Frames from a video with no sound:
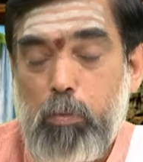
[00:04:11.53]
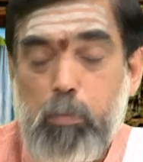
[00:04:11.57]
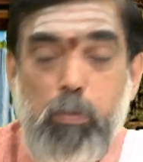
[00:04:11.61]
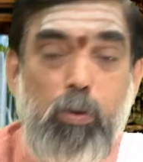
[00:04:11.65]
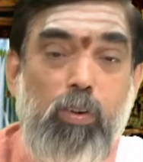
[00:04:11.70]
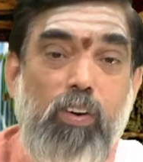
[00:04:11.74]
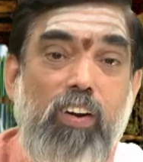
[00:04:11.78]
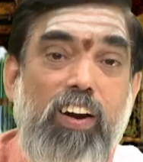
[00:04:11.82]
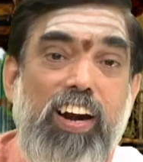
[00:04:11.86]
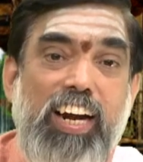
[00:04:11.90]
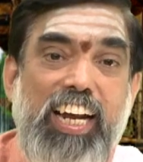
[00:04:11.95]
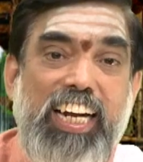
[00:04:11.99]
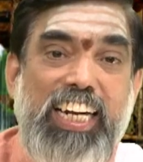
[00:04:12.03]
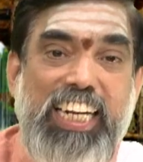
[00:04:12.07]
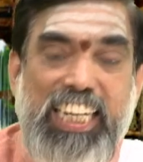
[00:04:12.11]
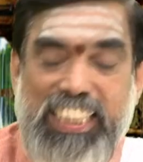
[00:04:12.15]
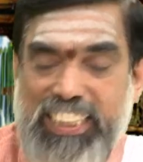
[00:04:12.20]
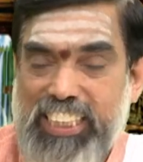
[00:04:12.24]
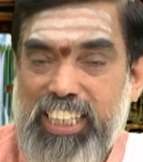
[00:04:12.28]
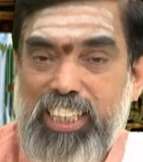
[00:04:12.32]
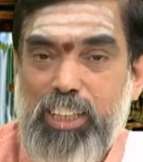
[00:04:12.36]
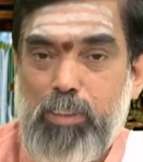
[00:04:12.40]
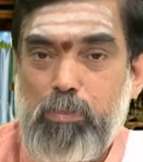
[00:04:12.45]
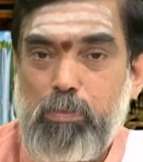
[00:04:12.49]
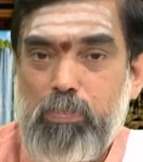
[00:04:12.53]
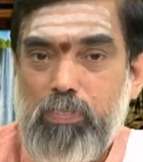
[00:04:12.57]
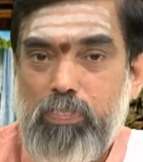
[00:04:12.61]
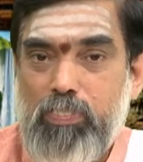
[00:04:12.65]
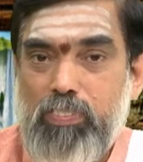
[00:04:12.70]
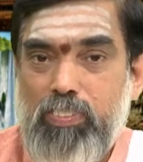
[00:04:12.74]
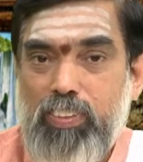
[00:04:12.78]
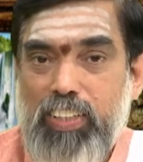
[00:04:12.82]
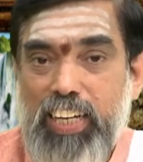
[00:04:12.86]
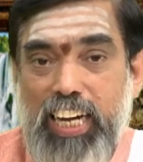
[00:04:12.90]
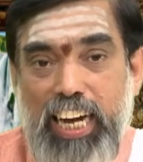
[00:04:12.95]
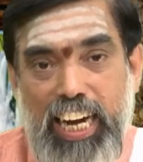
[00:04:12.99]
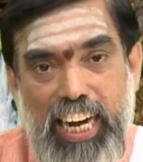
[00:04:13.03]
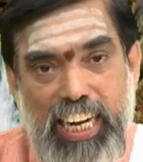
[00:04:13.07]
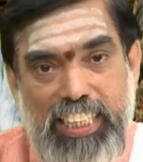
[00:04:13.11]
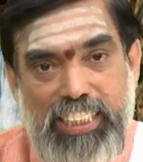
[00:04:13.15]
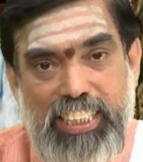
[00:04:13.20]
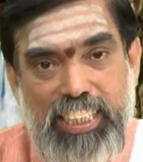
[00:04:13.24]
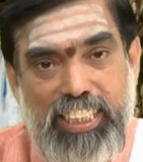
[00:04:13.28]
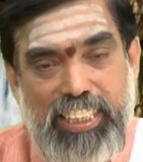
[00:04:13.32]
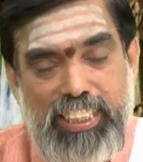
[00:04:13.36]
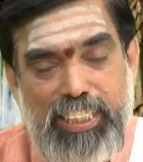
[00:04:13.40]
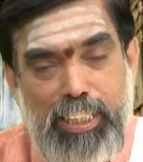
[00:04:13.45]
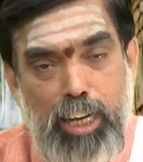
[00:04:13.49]
పురాణ కథనం
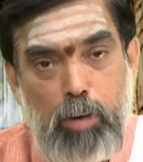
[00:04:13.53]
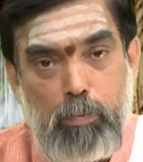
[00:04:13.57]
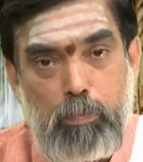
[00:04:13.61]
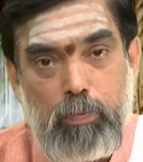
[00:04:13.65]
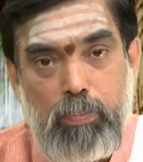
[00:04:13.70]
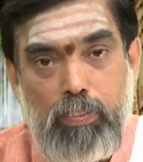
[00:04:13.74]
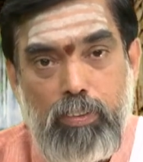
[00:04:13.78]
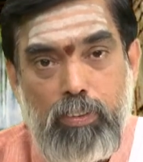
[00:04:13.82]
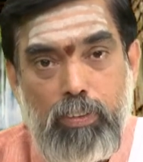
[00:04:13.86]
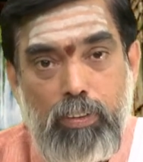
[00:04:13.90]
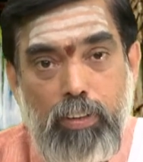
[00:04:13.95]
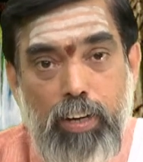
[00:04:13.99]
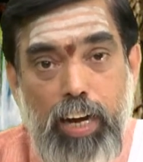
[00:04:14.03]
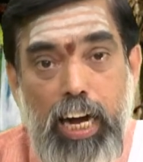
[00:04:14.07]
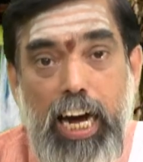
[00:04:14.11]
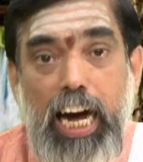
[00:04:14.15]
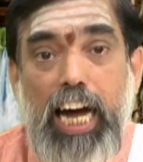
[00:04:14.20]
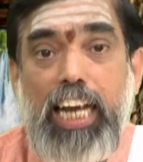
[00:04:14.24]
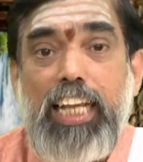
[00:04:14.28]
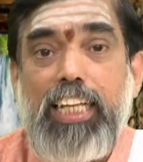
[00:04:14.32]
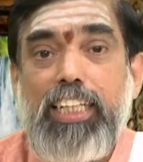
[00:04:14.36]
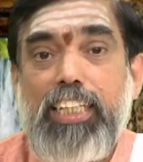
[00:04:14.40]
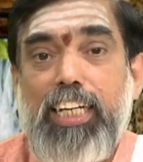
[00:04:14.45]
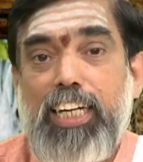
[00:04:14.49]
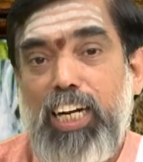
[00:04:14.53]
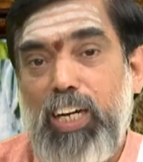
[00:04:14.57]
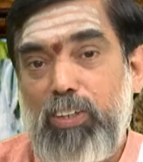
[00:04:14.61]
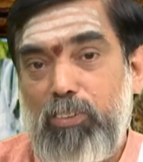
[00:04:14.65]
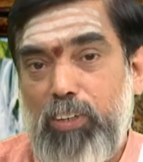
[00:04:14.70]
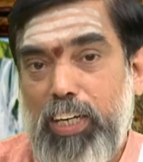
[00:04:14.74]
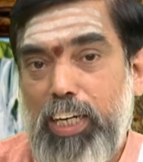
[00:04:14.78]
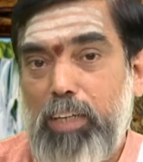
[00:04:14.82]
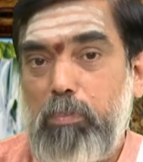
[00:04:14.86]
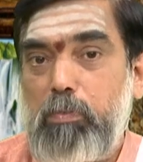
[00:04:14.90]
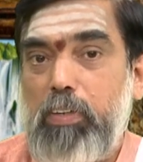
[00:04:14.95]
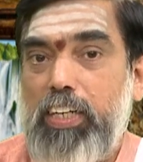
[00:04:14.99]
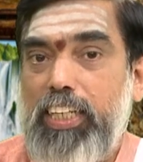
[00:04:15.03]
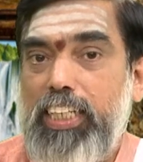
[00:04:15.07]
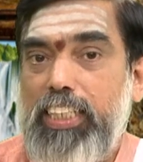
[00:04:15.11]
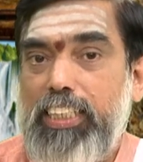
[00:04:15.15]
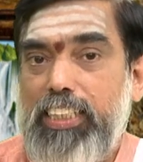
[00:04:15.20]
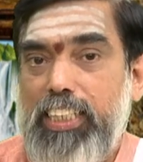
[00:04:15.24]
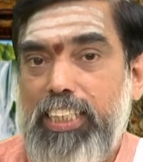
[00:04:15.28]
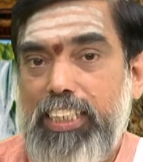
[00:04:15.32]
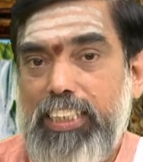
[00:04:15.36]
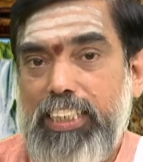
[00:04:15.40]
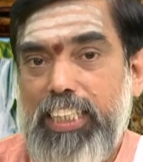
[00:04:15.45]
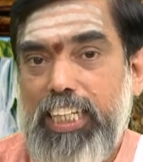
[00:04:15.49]
ఆచరిద్దాం ఆనందంగా ఉండే
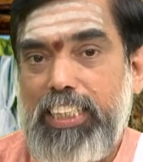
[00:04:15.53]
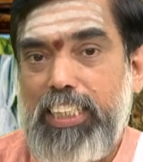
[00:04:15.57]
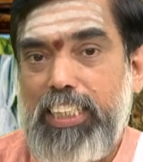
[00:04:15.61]
ప్రయత్నించింది